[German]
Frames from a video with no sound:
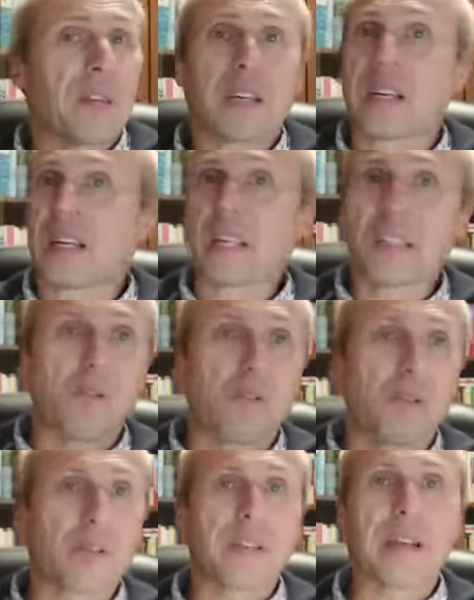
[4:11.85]

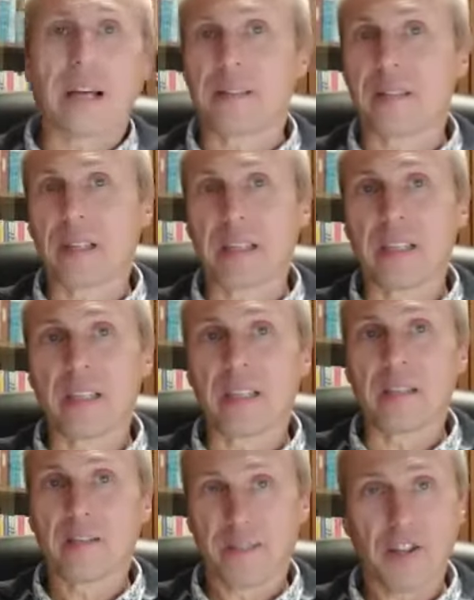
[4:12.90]
Christus kann dich
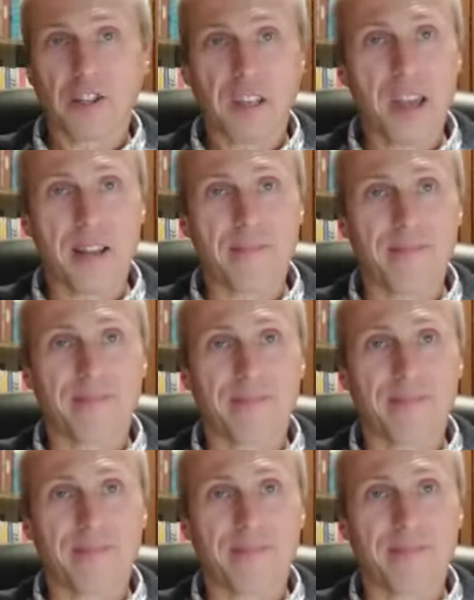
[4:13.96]
verstehen.